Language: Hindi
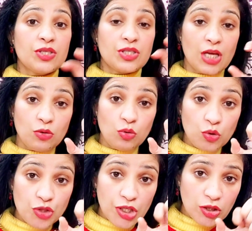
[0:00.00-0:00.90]

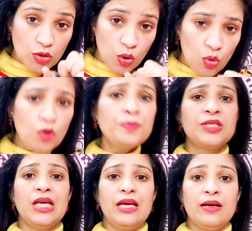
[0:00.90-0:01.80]
संकुचित रूप
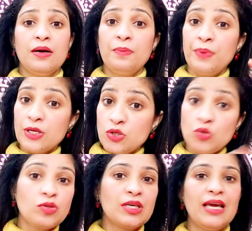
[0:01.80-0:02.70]
से
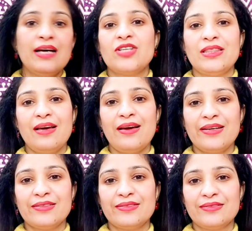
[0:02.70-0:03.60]
प्रस्तुत किया जाता है
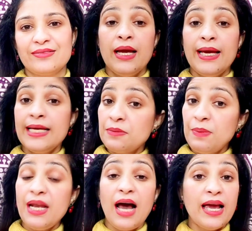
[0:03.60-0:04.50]

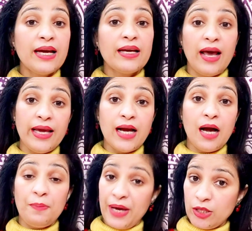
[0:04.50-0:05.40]
इसमें नायक नायिका
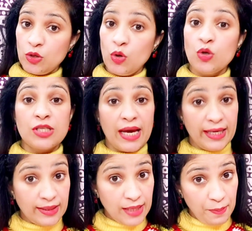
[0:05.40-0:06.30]
भेद को
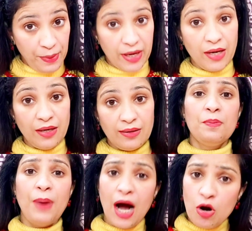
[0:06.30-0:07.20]
साहित्य परन
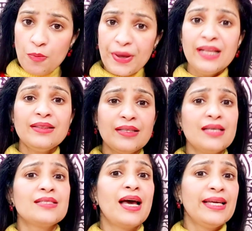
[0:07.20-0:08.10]
भावपरन तथा
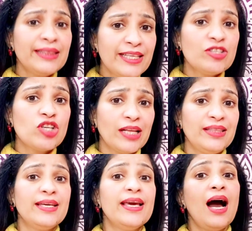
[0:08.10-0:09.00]
साहित्य
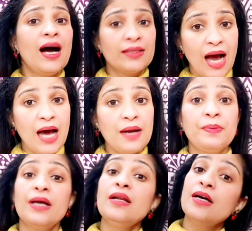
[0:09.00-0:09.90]
जाति के आधार
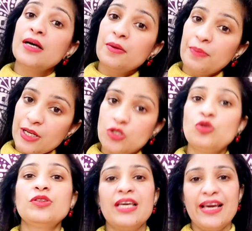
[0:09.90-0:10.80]
पर
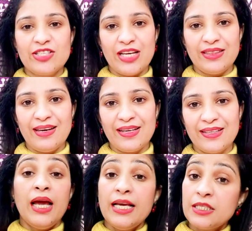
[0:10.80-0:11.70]
प्रस्तुत किया जाता है
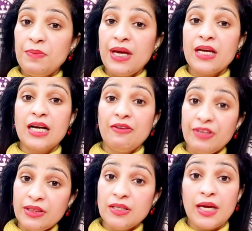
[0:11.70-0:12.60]
इसमें
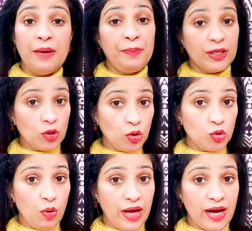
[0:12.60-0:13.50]
कवित्व के पदों
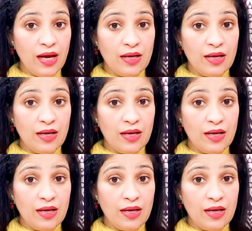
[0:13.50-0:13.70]
द्वारा